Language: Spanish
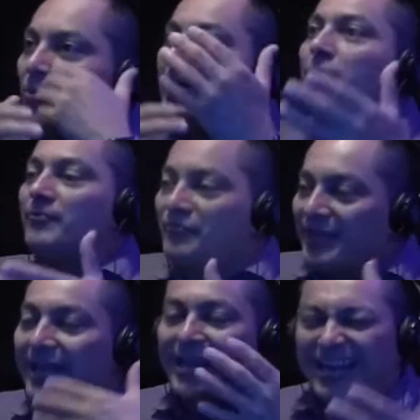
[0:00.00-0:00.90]
Y
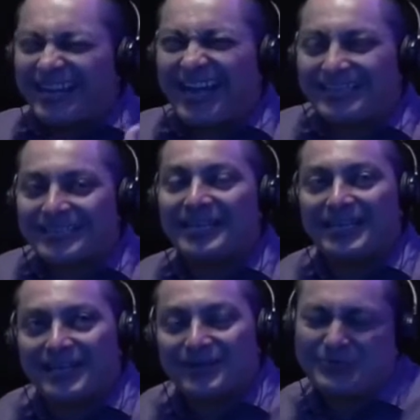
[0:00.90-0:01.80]
bueno, llegué a la
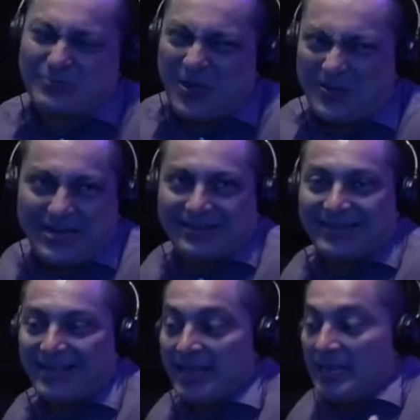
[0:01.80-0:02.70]
casa y dije, a
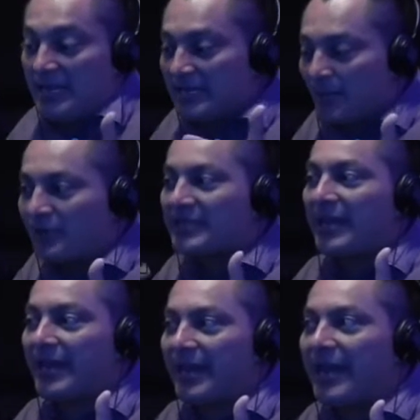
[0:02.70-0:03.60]
ver. Y te
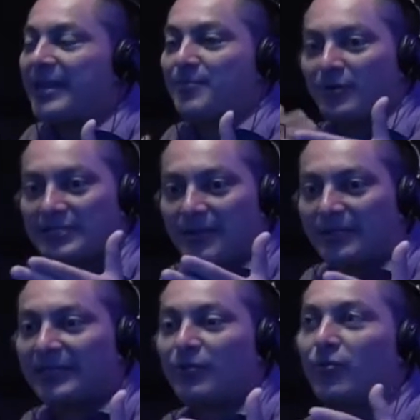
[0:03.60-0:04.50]
pones a leer y
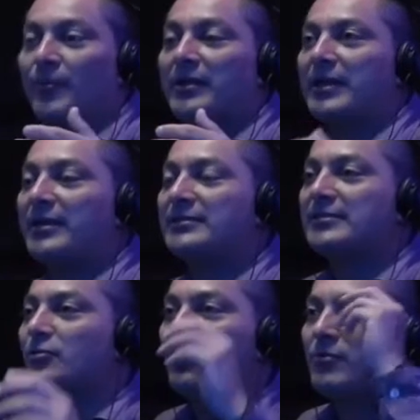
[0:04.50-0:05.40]
pones a verte
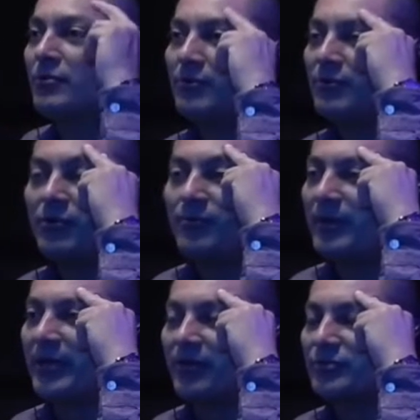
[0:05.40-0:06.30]
documental y dices, no, no,
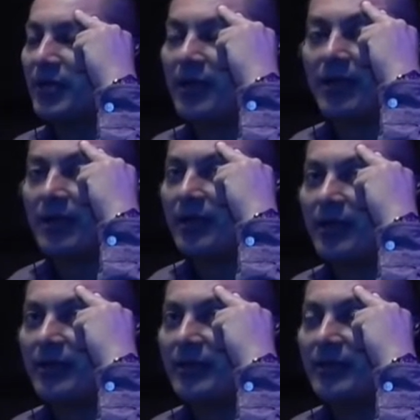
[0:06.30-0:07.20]
no, hombre. O
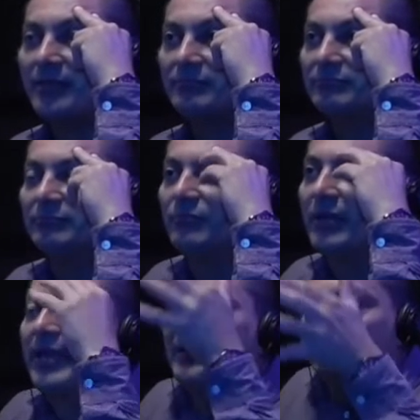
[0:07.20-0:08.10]
sea,
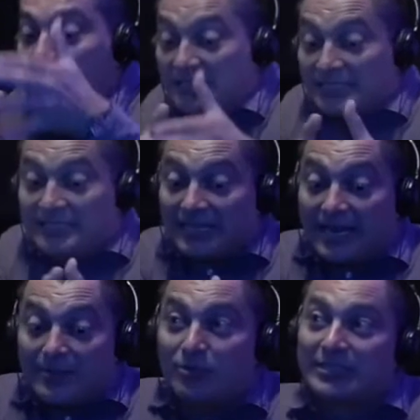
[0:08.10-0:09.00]
si
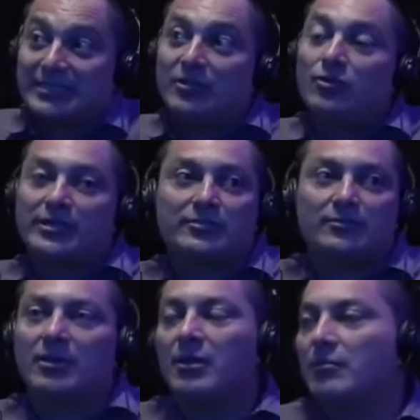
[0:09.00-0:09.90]
seguimos haciendo
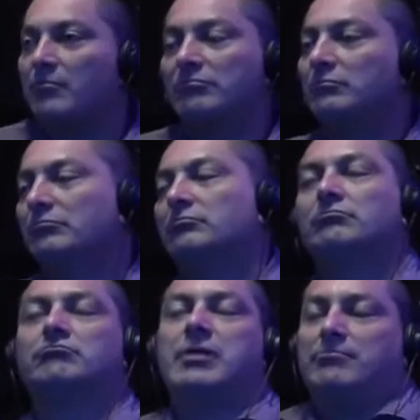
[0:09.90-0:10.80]
eso,
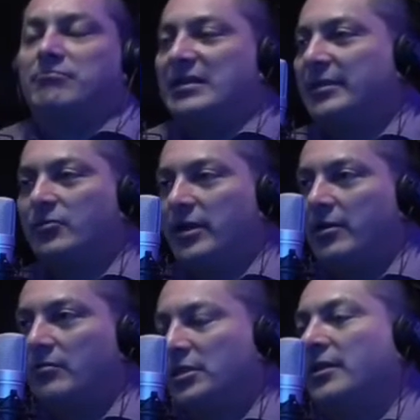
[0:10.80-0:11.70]
va, a, a
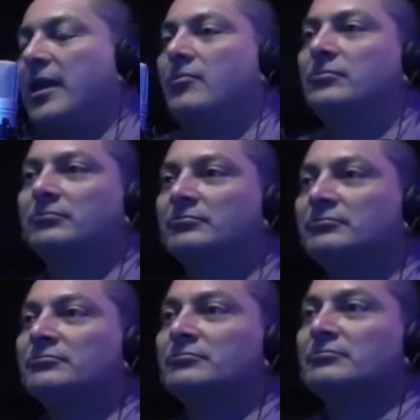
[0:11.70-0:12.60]
ser un error. Sí, claro.
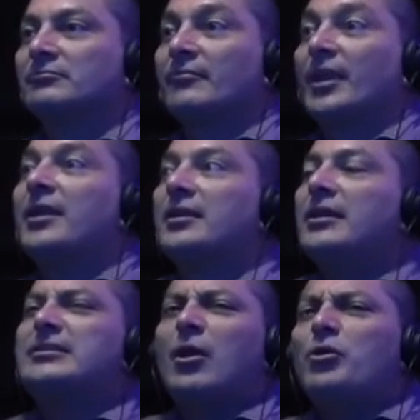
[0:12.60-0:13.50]
No vas a
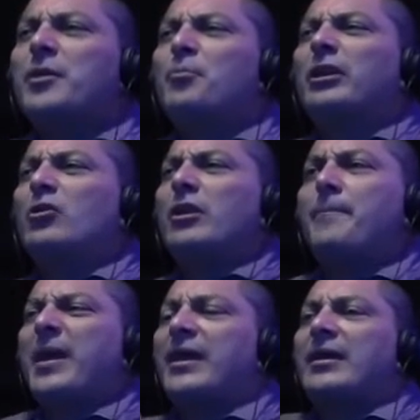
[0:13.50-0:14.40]
crecer. Le decía, oye, ¿por qué
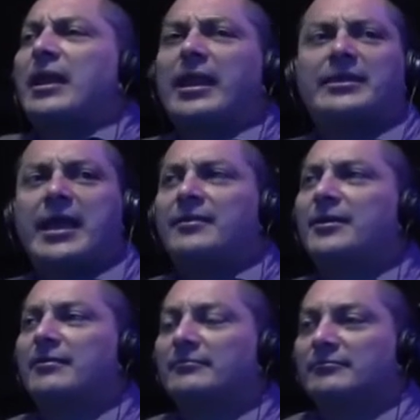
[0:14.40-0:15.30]
no le pegan a la
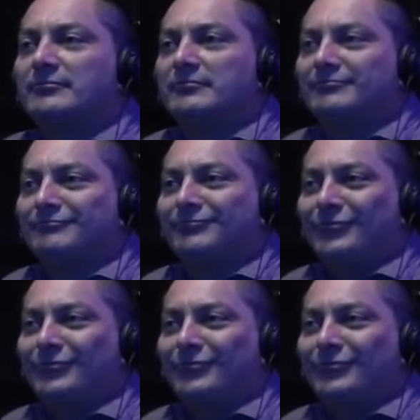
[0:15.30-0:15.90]
llanta?